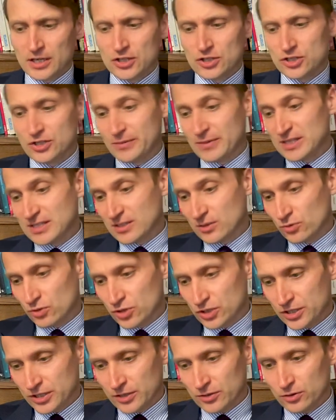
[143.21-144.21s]
że ma
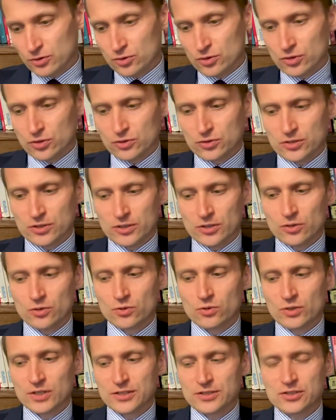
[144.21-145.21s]
założenia dotyczące
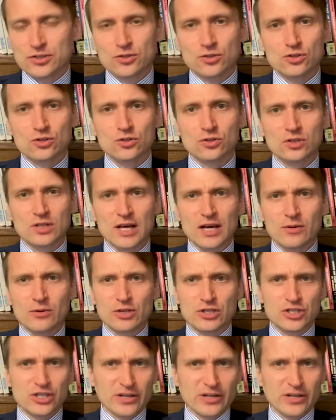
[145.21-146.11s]
konkurencji doskonałej,